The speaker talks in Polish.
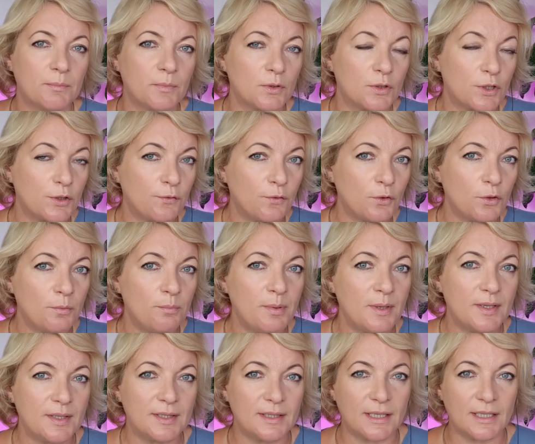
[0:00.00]
swój
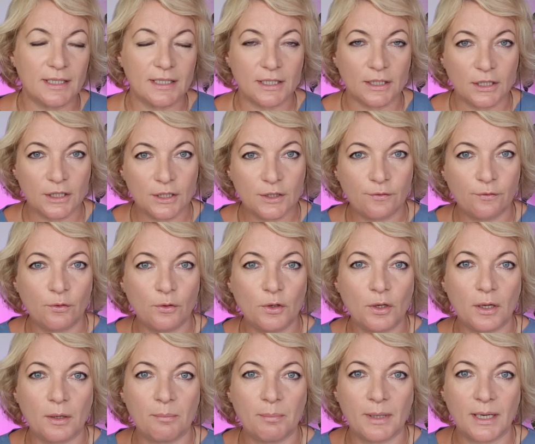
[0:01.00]
biznes i swój
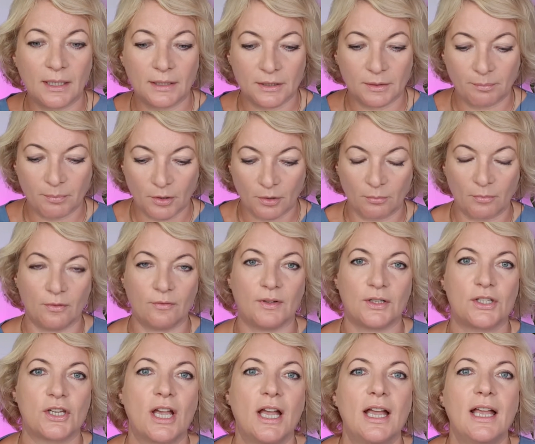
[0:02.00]
brand
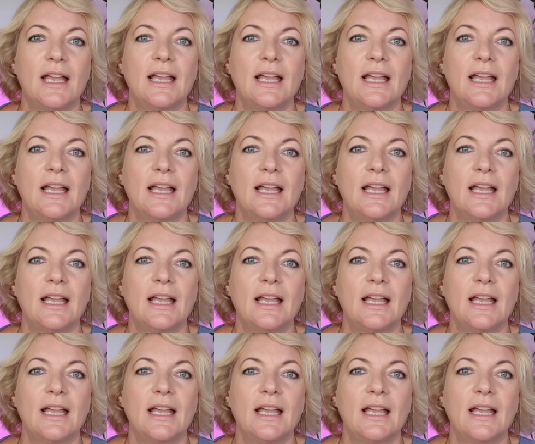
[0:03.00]
promować.